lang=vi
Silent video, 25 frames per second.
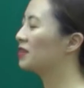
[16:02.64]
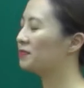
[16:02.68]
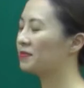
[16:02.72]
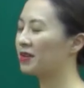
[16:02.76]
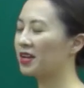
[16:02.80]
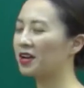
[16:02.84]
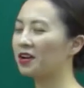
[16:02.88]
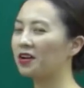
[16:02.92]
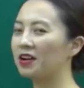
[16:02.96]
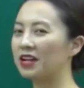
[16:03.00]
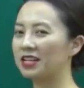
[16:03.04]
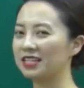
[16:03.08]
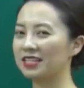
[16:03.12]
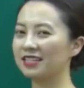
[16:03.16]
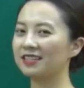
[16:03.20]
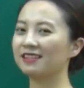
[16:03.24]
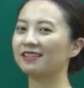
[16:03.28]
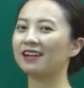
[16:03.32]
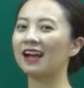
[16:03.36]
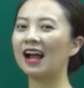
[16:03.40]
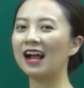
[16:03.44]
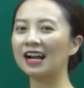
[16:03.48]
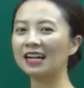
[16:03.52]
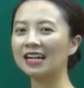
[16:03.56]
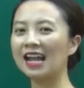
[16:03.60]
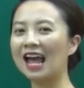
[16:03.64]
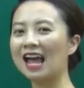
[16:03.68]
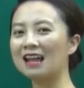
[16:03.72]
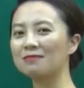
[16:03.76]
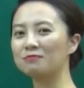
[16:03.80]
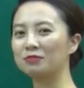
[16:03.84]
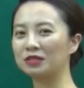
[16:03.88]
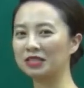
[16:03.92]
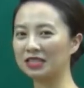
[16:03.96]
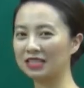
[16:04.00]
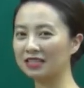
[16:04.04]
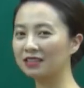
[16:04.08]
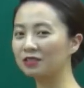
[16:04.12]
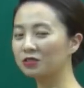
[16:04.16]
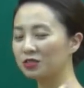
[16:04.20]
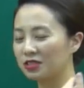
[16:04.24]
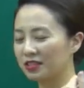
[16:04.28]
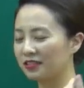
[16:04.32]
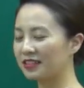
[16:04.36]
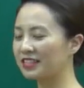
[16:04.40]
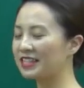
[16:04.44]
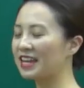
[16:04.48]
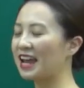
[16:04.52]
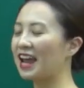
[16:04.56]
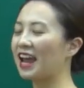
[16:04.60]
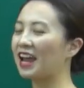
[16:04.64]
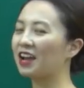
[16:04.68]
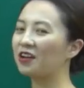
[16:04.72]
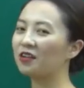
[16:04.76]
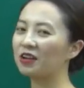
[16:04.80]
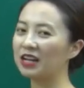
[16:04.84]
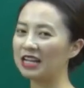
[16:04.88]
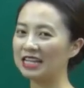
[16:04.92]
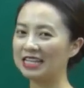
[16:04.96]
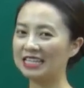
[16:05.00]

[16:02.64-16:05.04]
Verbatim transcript: mình gọi là scandal mà giới trẻ hay gọi là